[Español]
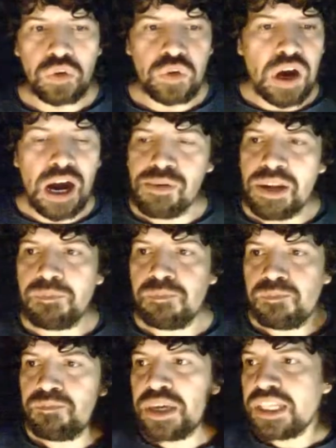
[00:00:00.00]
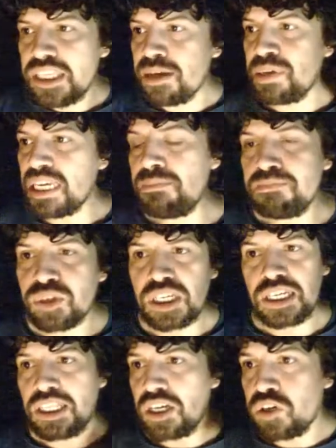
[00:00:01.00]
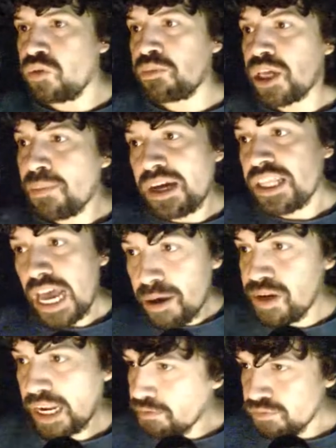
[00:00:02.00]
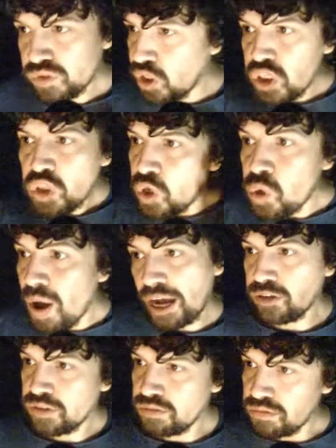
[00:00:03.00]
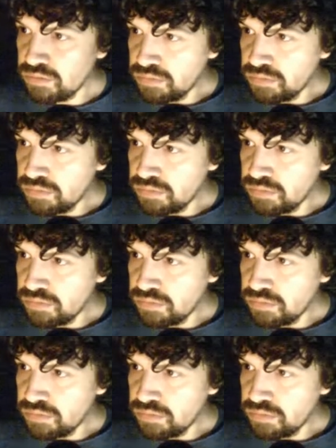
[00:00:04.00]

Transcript: O hablen bien de mí porque tengo problemas de habla. No, no lo hago.